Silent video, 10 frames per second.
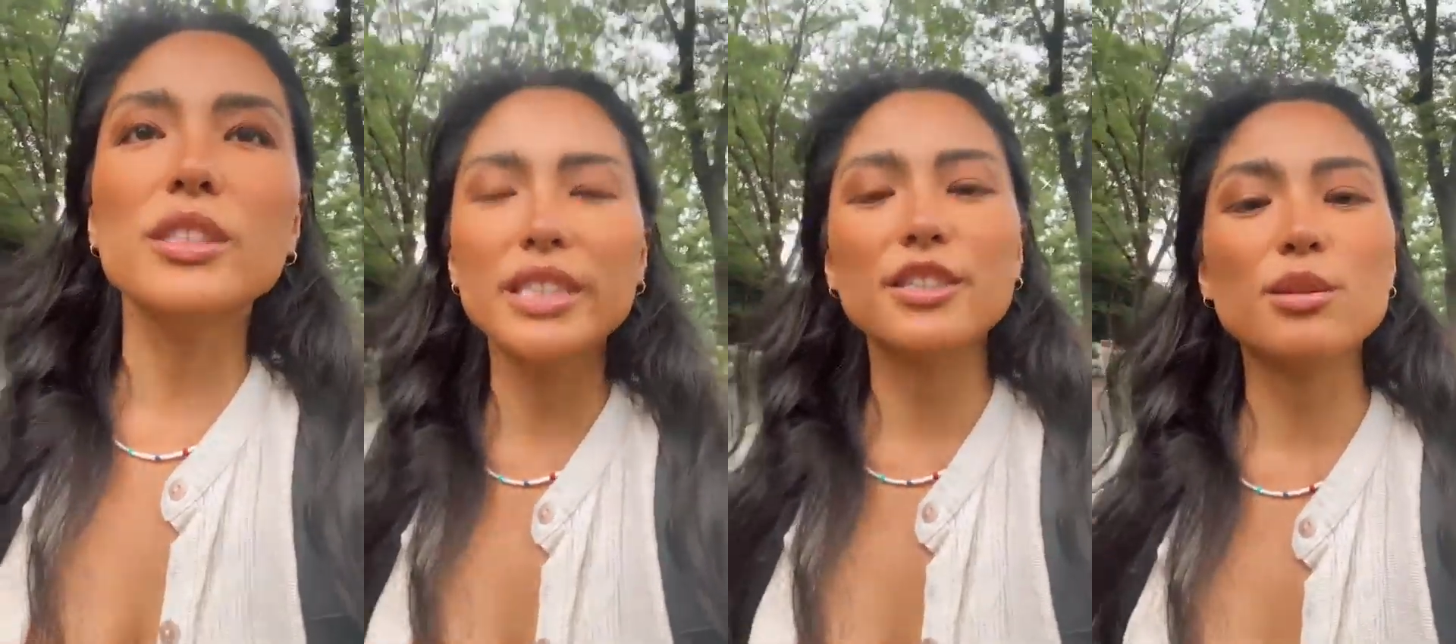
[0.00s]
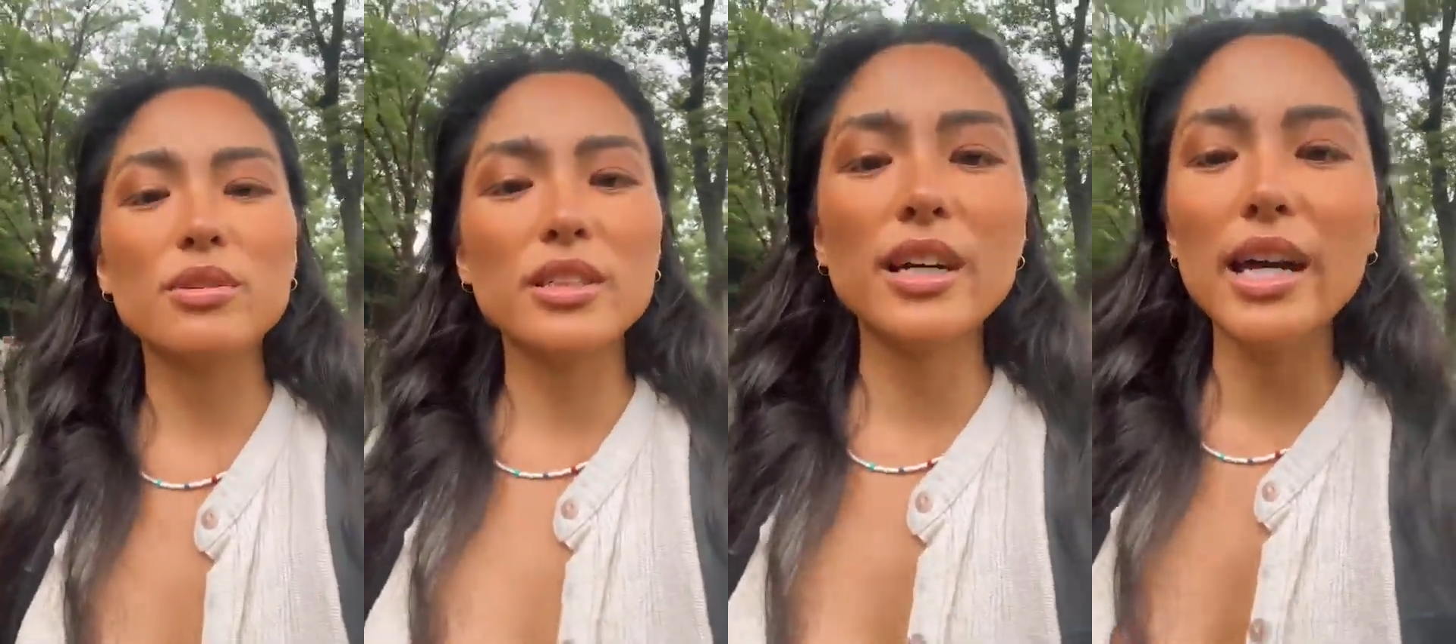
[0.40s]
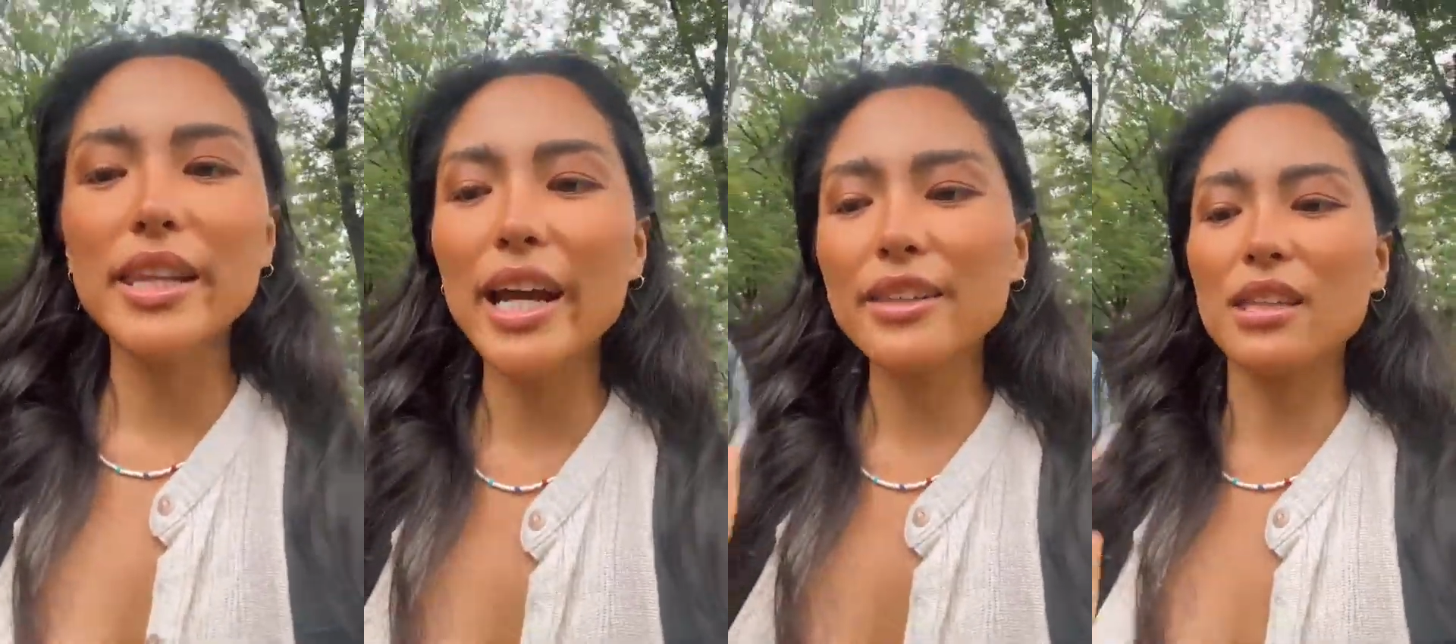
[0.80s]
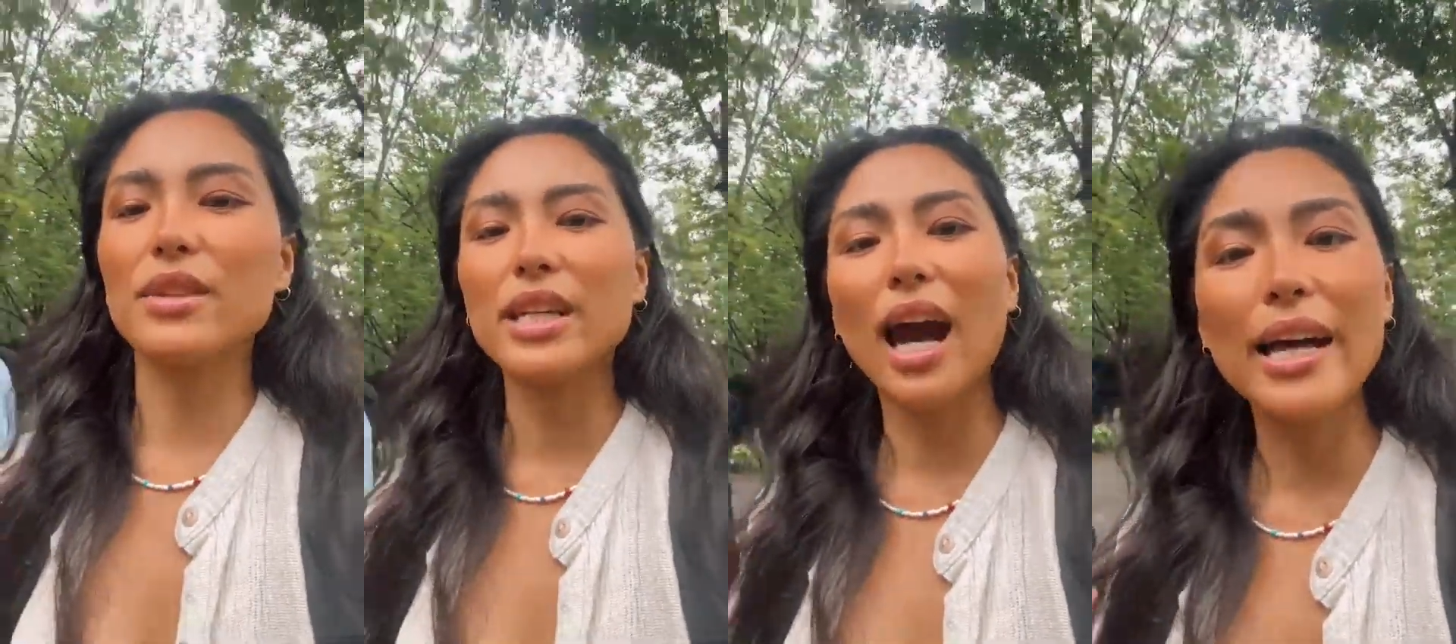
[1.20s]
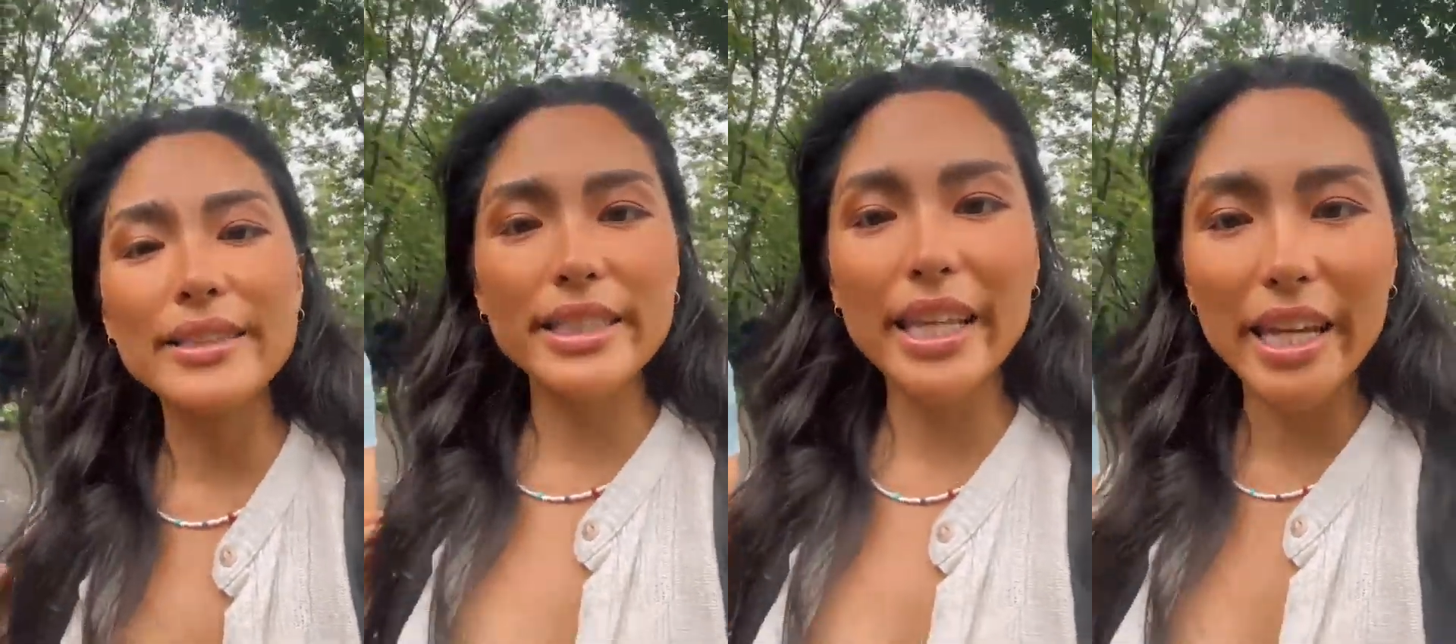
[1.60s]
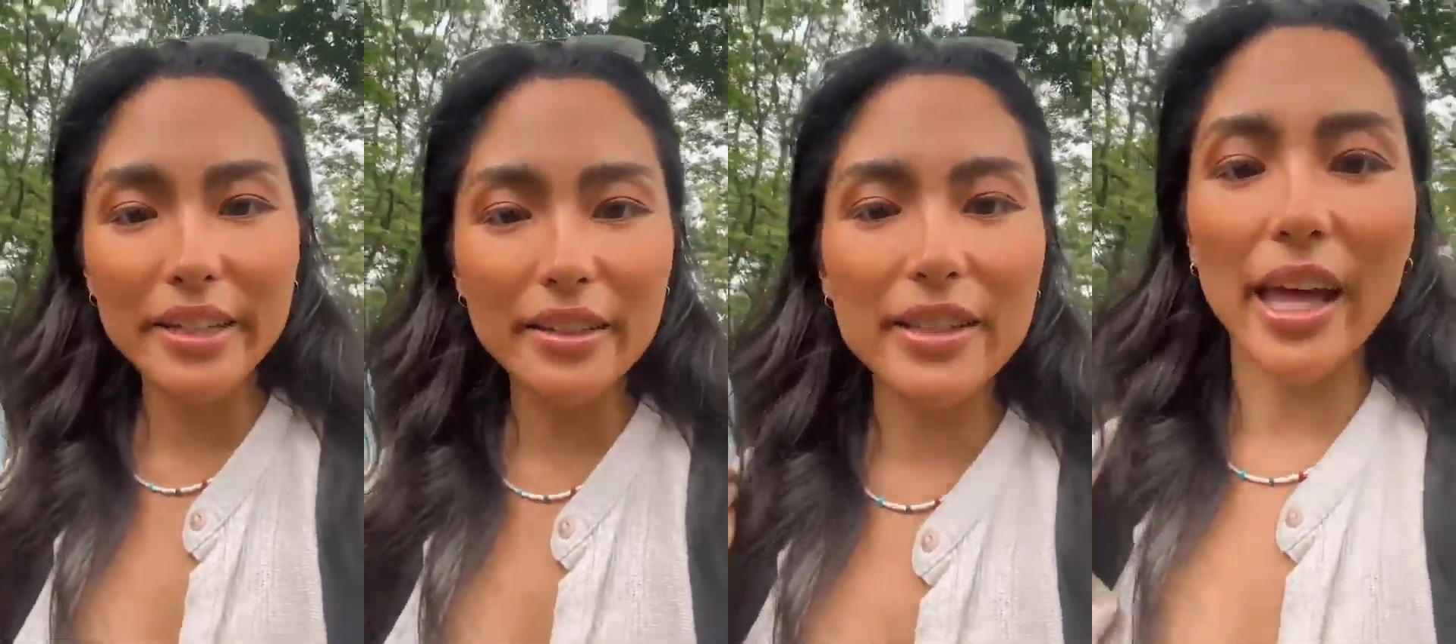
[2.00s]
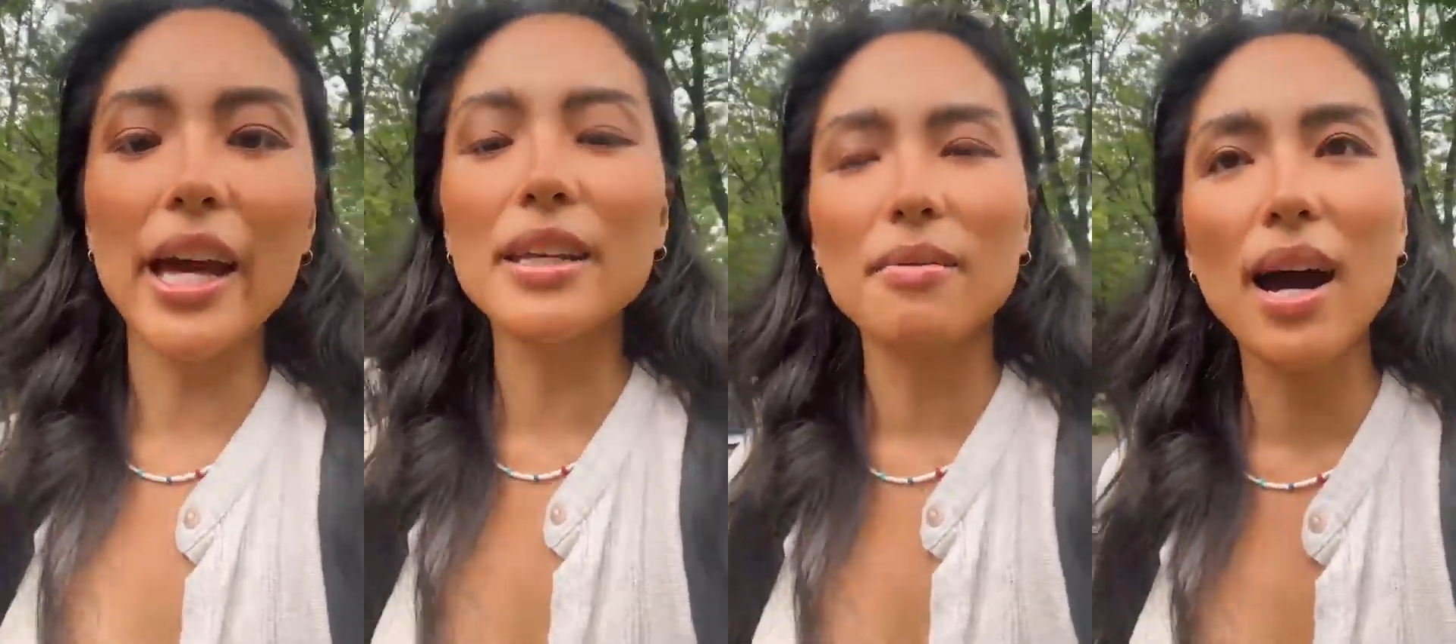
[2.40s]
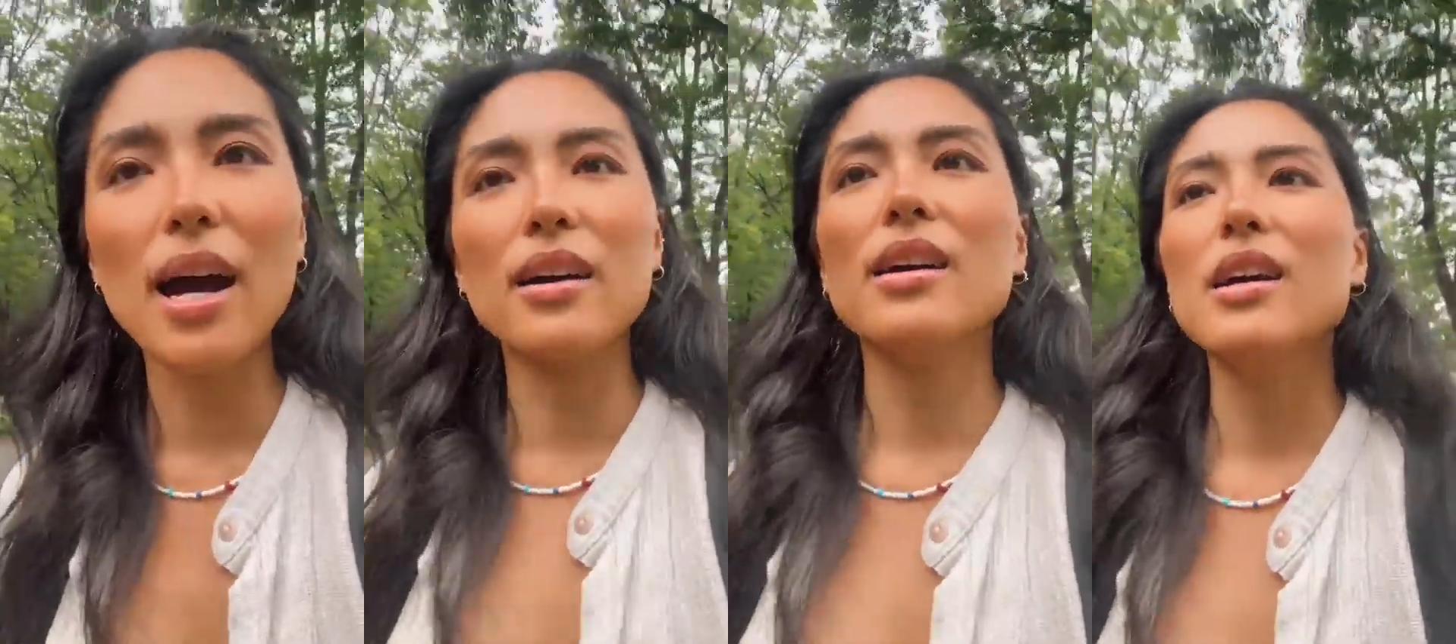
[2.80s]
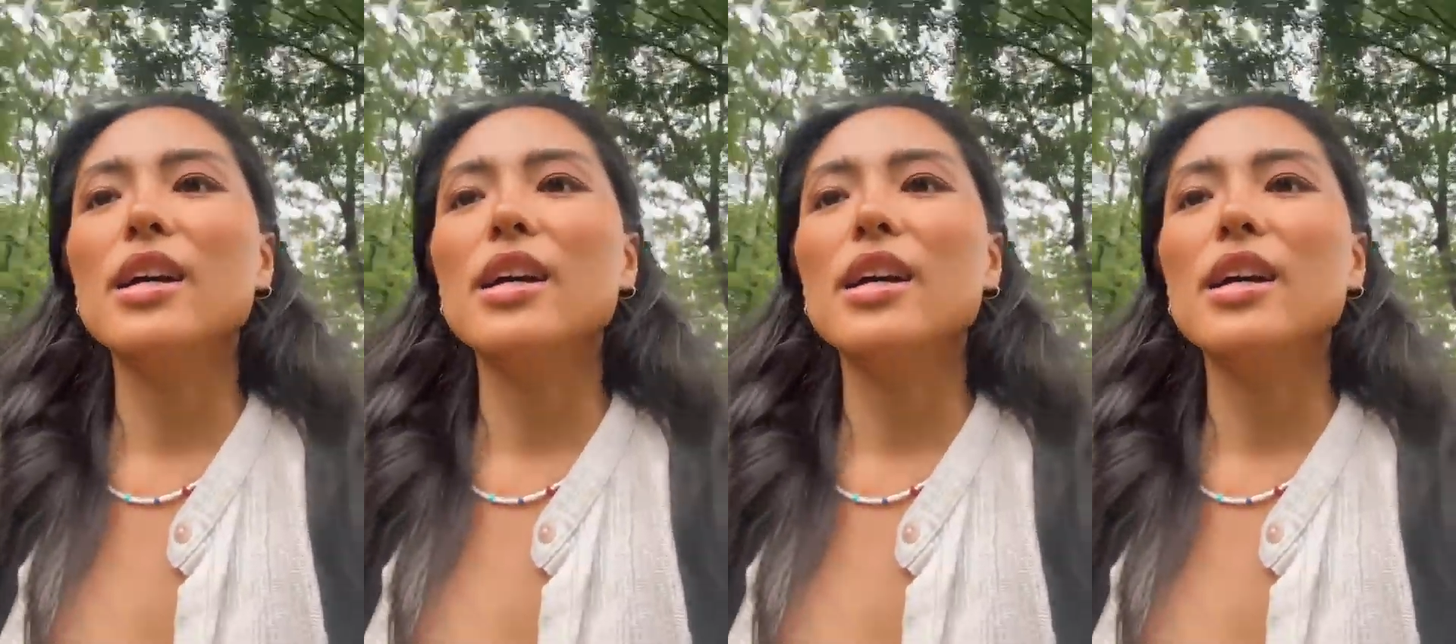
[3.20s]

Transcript: もし自分がネガティブに感じているのであれば